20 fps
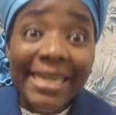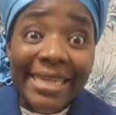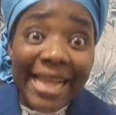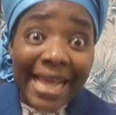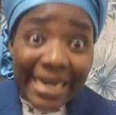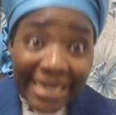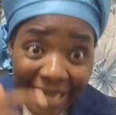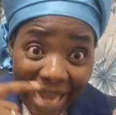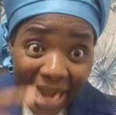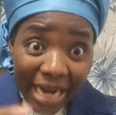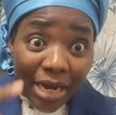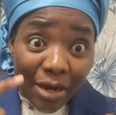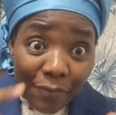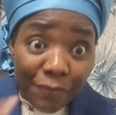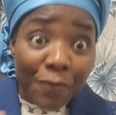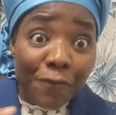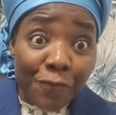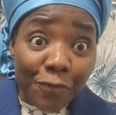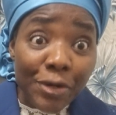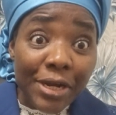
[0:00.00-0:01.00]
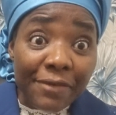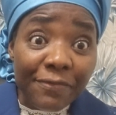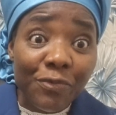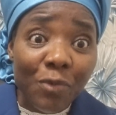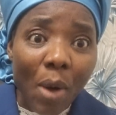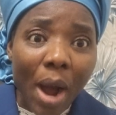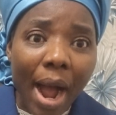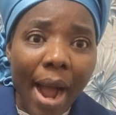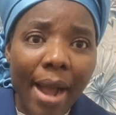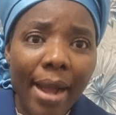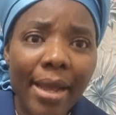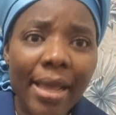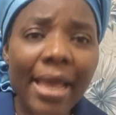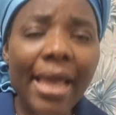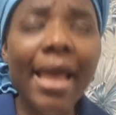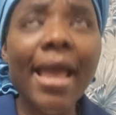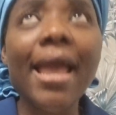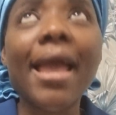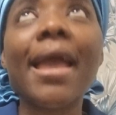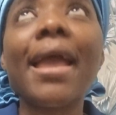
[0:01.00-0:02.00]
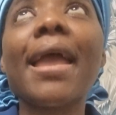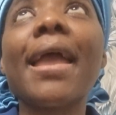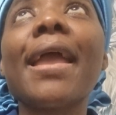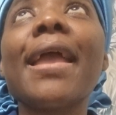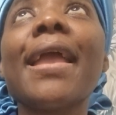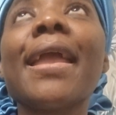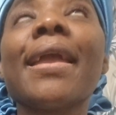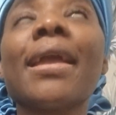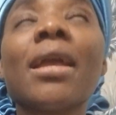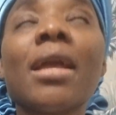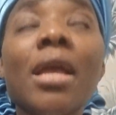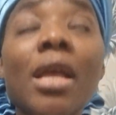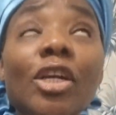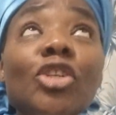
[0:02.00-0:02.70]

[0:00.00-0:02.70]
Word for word: Les rats que vous voulez voir. Hey!